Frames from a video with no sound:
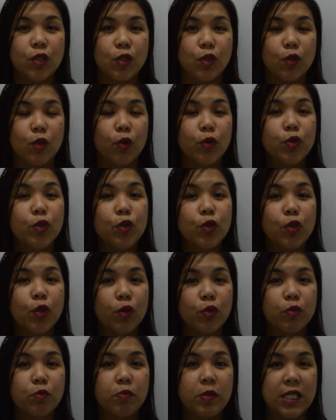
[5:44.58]
so don't you
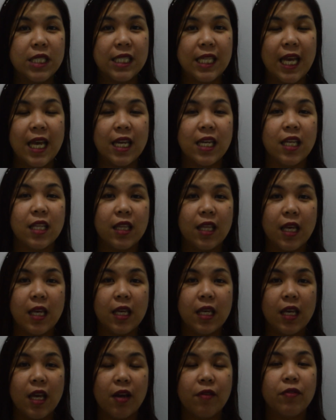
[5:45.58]
don't miss
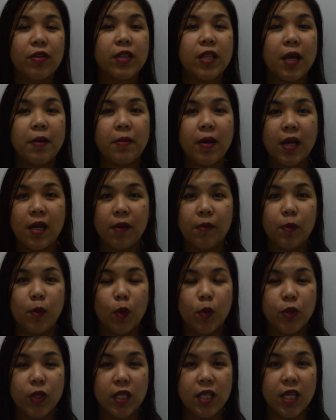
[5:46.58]
anything every time I
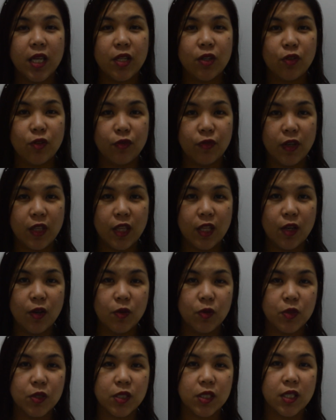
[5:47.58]
uploaded a new
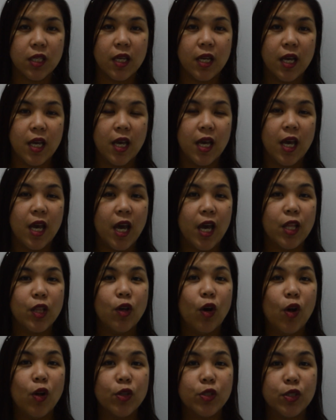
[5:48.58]
videos.
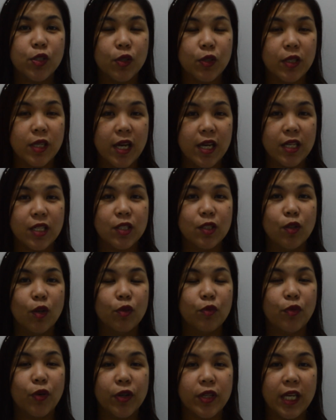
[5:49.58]
And also guys,
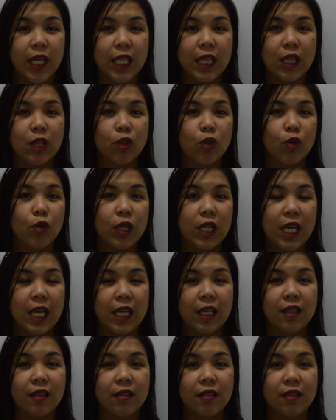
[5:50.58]
don't forget to
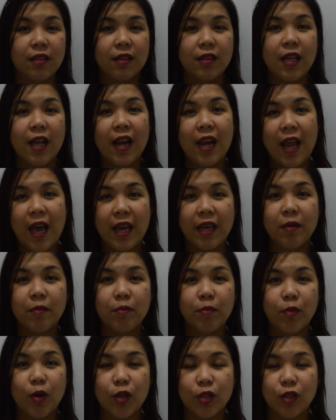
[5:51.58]
click the
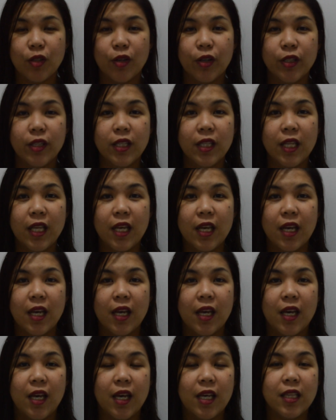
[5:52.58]
like button
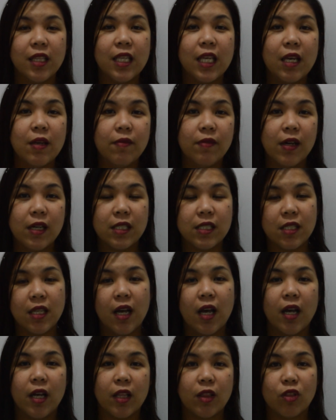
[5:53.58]
and give us
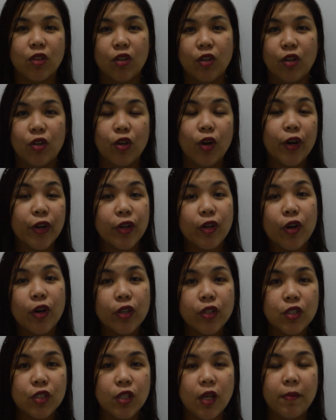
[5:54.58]
uh, your
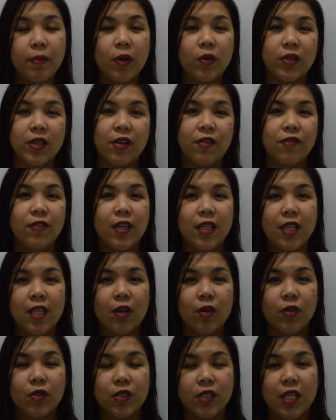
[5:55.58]
thoughts about the
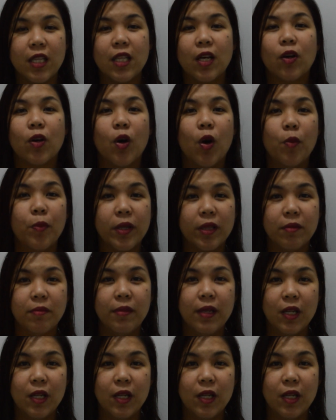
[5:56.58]
videos in the comment